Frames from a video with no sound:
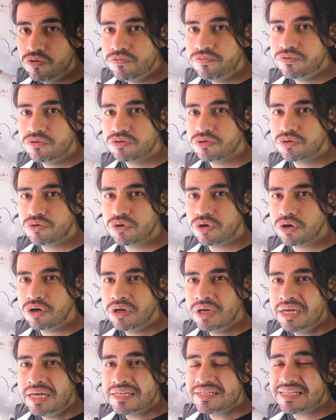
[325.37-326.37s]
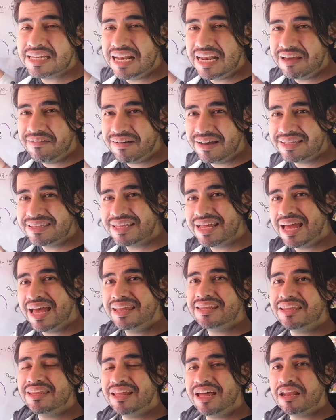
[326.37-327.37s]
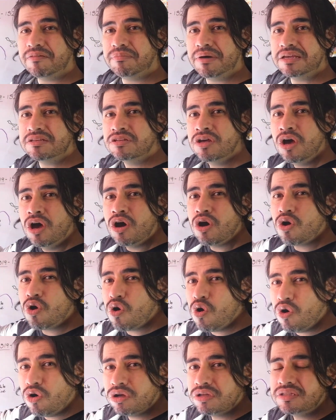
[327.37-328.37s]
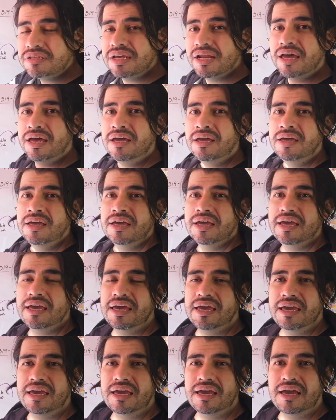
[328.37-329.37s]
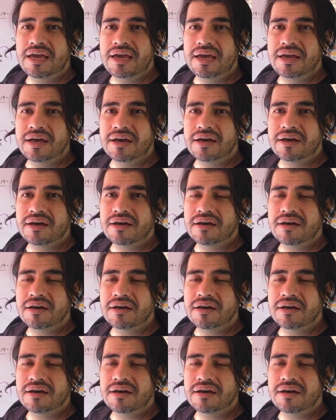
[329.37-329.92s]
un futuro se levantaran en armas contra, eh,